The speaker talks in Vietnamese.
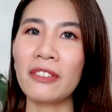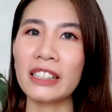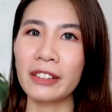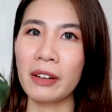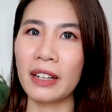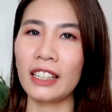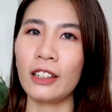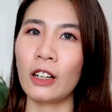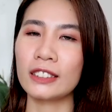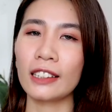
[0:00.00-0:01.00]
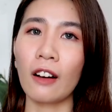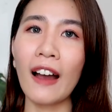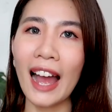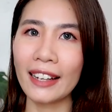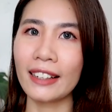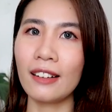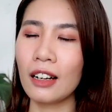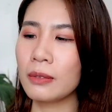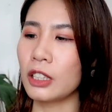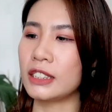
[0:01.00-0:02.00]
và trong em này thì nó sẽ có hai cái
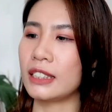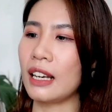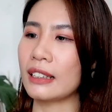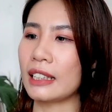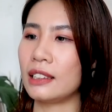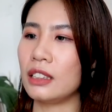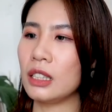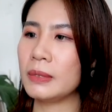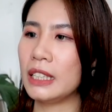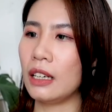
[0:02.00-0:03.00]
lớp, đó chính là cái lớp